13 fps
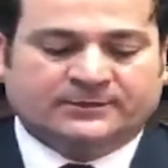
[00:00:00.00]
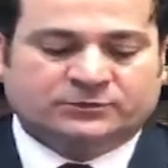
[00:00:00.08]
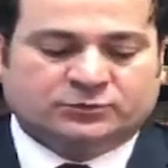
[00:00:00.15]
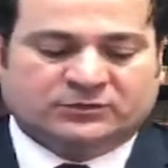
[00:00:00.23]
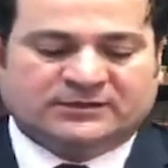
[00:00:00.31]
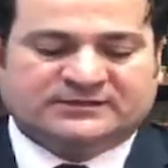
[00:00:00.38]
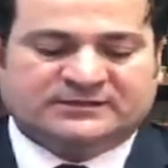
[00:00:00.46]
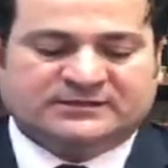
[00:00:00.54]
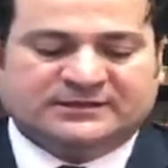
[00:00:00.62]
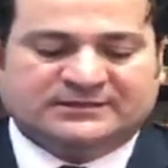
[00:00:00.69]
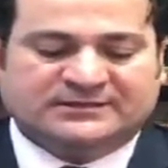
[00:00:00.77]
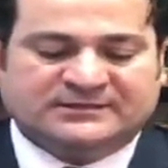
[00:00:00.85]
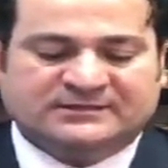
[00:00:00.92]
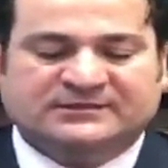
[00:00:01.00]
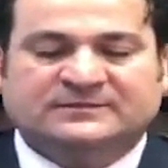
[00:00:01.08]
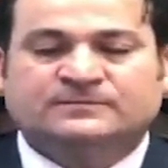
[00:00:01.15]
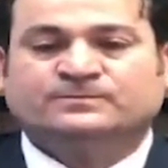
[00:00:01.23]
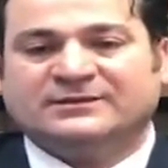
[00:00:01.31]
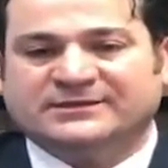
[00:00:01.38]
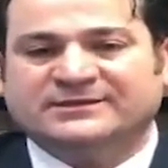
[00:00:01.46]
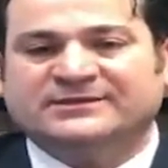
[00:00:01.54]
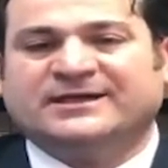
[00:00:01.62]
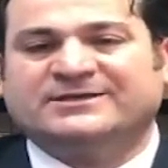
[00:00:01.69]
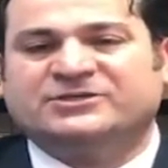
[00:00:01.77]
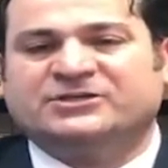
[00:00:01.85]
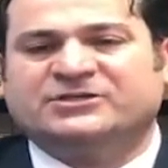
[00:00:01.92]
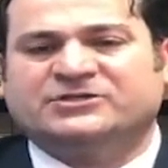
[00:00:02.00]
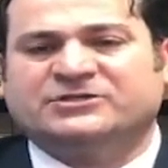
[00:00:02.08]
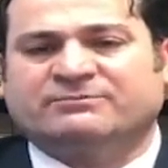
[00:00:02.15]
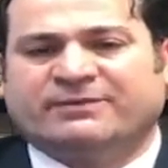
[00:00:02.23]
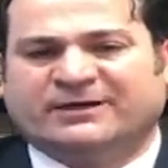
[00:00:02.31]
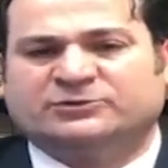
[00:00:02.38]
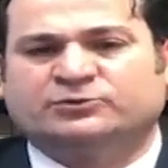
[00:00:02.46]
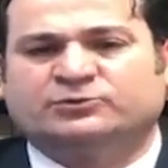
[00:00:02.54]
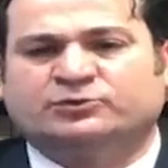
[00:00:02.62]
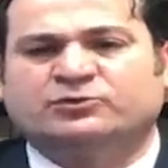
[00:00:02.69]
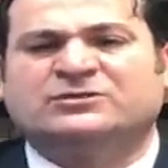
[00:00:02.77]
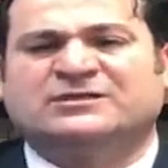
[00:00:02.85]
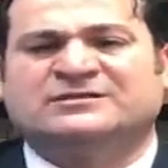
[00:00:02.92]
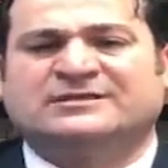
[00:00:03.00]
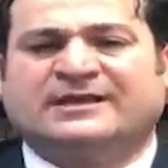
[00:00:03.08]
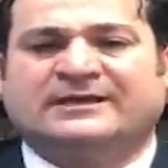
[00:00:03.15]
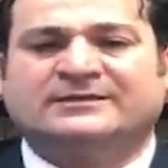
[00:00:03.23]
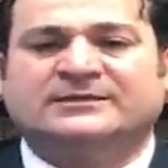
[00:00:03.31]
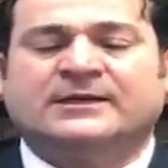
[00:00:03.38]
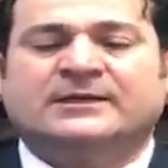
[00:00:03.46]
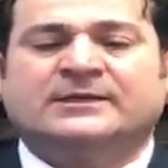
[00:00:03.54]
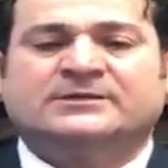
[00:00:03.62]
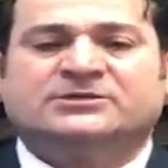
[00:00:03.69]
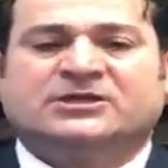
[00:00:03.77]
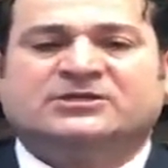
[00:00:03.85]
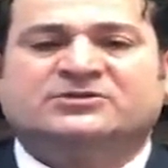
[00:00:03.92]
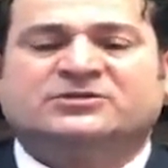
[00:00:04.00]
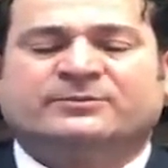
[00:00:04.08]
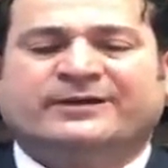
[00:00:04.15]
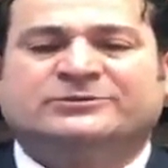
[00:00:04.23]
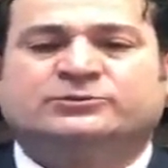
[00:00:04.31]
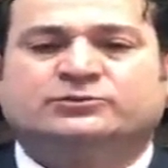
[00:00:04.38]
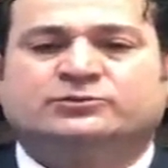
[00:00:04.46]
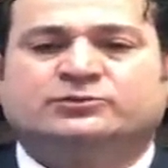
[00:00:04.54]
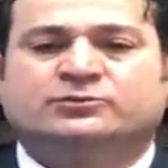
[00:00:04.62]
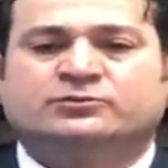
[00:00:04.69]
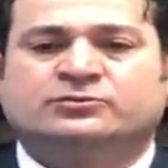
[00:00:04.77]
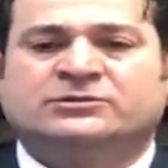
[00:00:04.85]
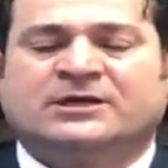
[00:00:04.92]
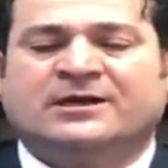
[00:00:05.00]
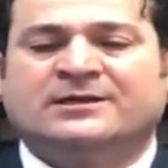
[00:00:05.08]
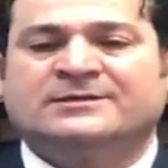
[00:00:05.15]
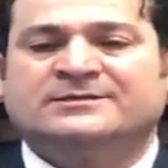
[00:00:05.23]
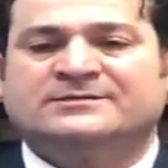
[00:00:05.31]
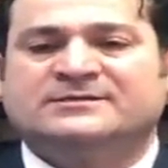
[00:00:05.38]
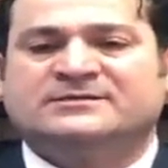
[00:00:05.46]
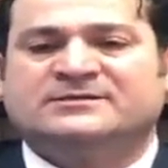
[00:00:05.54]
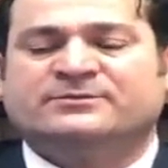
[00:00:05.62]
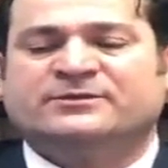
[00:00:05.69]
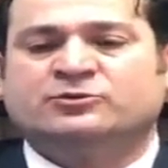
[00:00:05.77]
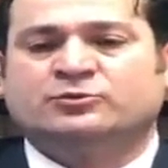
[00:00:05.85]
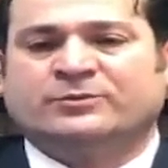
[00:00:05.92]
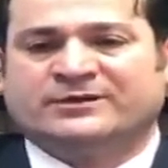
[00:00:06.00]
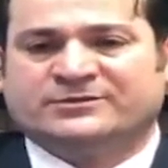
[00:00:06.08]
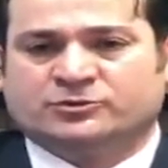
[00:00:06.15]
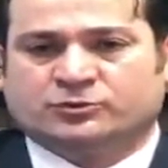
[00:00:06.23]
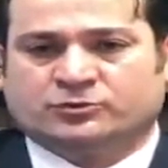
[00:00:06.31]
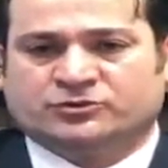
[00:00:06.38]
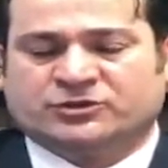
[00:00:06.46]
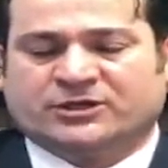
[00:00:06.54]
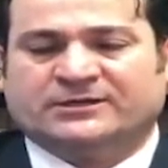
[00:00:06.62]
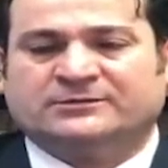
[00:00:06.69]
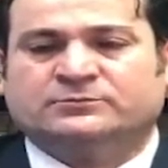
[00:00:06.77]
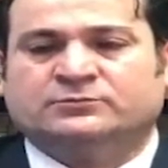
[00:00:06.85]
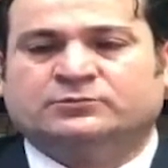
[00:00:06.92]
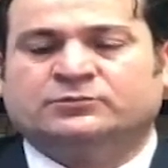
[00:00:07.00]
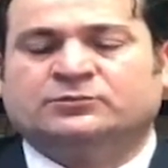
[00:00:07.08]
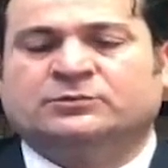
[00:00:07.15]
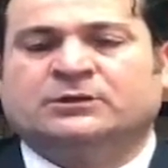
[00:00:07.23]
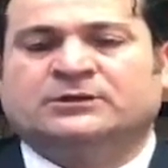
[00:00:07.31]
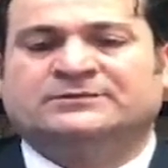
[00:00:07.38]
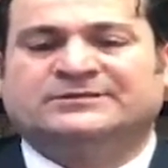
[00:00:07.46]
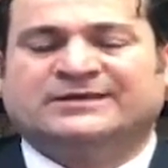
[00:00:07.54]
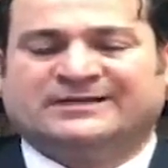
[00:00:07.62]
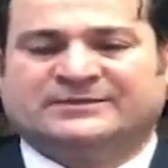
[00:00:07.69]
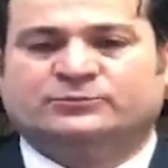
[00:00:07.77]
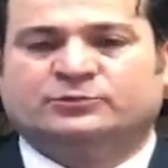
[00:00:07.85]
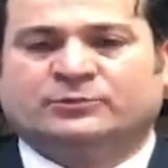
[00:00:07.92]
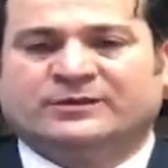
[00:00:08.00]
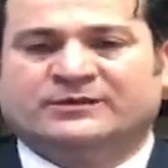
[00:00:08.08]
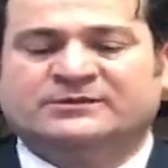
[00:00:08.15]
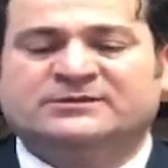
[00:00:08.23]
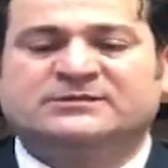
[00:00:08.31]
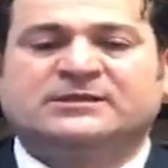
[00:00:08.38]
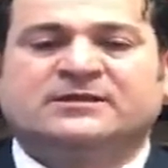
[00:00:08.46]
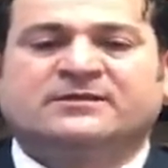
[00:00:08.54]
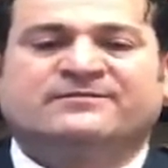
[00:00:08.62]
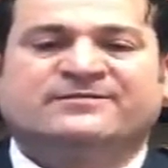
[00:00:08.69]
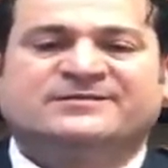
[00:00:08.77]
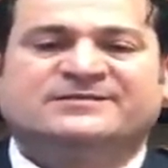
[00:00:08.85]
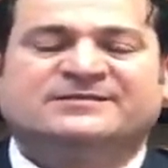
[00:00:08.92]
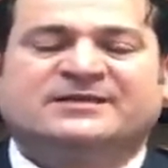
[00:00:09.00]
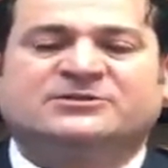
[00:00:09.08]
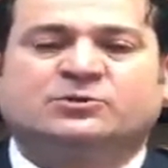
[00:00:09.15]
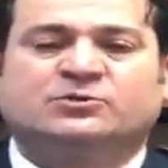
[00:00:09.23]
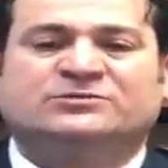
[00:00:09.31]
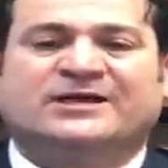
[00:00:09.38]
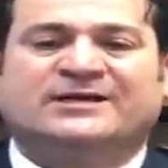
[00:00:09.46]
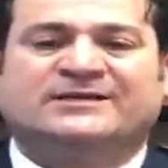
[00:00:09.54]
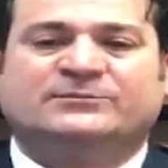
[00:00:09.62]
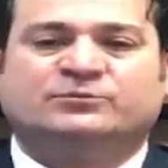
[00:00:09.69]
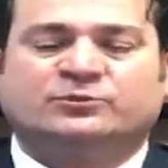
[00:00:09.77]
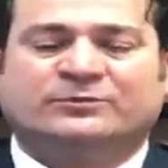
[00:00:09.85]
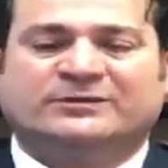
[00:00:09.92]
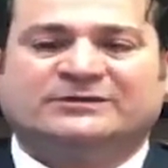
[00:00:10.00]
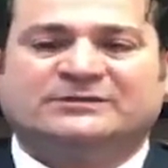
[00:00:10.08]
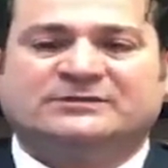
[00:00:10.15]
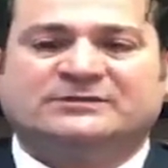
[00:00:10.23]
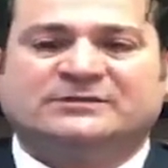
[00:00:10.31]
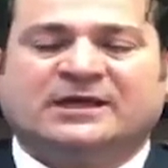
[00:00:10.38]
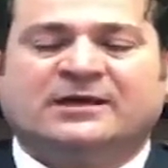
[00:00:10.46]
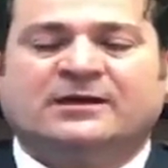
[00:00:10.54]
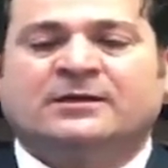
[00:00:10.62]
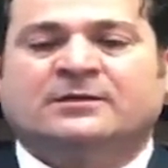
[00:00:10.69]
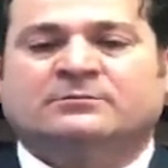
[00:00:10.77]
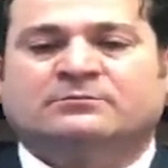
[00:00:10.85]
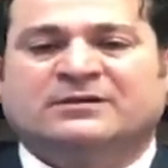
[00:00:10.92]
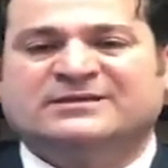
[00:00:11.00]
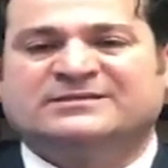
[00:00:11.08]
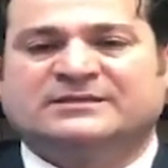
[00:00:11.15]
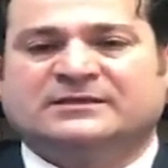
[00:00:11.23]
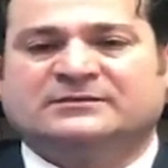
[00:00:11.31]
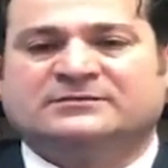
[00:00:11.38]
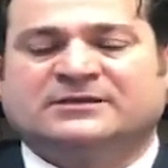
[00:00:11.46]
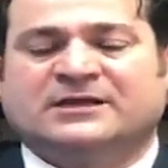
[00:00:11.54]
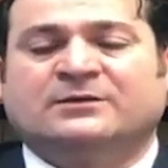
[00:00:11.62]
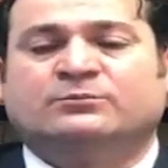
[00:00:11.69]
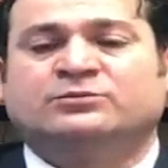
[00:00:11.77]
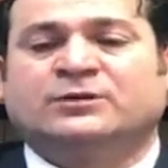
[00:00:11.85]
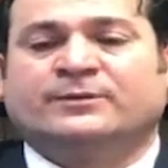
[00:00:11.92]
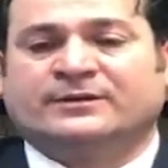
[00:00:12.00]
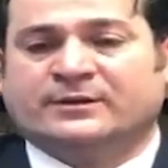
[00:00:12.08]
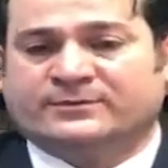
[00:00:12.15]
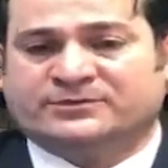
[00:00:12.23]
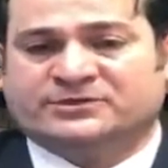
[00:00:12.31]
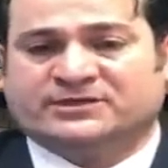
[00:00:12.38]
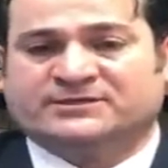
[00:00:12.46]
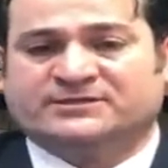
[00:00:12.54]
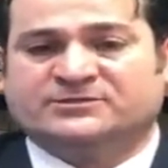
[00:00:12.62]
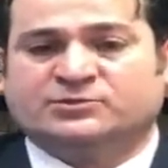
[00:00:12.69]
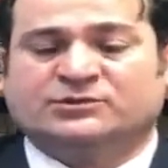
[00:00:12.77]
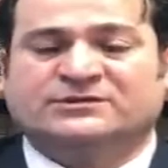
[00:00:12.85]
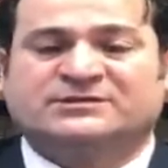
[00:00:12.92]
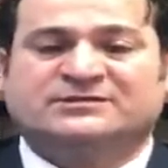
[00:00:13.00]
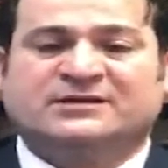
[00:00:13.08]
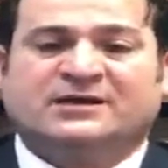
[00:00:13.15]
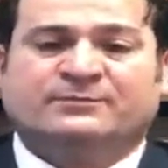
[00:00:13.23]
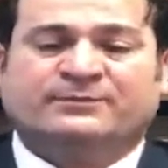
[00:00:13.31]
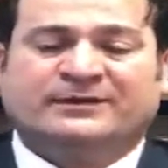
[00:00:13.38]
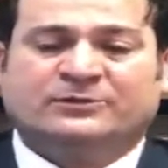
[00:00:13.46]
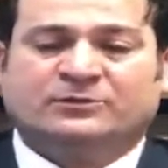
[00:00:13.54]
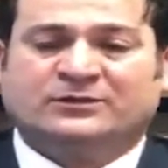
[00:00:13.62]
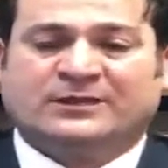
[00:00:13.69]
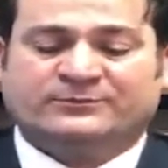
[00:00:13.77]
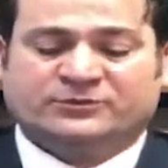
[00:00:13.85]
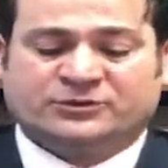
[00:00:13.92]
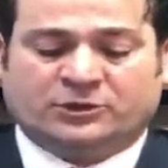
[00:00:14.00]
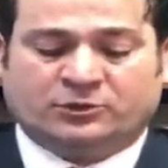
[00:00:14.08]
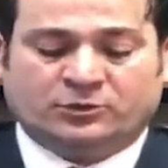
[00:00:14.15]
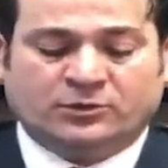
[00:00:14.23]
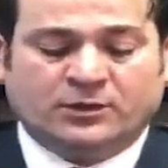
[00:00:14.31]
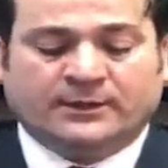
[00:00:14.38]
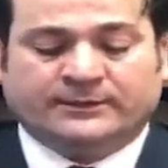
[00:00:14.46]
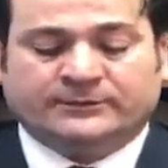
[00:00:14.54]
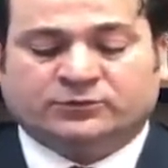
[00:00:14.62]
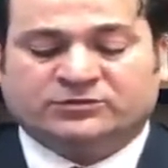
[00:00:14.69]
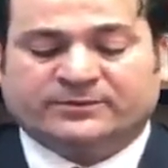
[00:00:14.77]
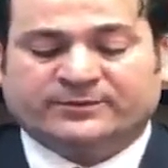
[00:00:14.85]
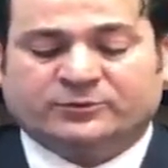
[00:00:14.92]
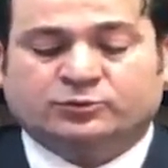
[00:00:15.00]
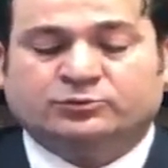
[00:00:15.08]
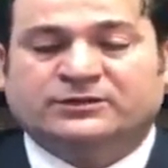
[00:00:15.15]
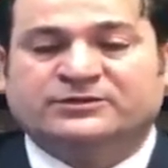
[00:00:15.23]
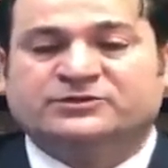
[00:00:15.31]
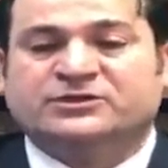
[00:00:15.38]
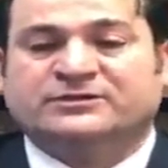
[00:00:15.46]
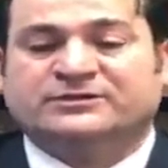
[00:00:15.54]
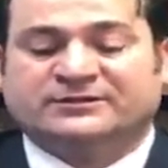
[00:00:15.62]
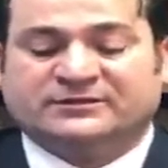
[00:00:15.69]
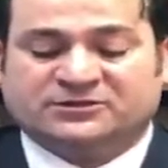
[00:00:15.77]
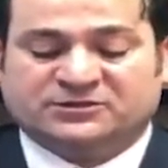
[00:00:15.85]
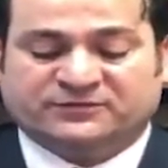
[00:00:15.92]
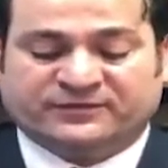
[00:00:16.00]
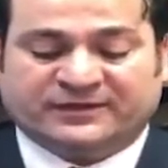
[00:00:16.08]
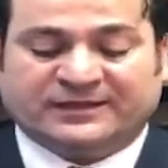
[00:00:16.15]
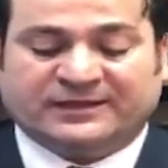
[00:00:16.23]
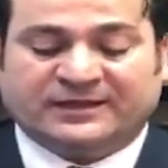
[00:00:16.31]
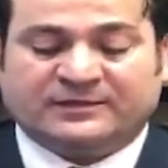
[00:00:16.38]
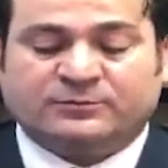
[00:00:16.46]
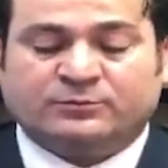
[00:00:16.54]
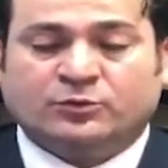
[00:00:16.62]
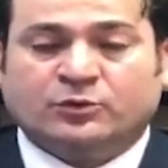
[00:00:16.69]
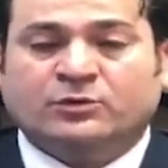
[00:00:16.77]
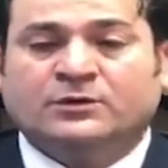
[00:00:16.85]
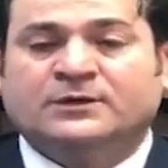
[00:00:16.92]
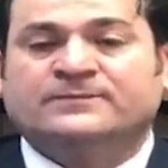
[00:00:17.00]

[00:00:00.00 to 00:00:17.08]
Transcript: Dolayısıyla sizin Green Card çekilişine başvurduysanız eğer çekilişe başvurduğunuzda sizin bir numaranız olacak. Bu takip numaranız ve siz ancak o takip numaranızla Mayıs ayında buna bakabileceksiniz. Dolayısıyla daha belli olan bir şey yok. Dolayısıyla bir kullanıcı adı ya da şifre gerekmiyor.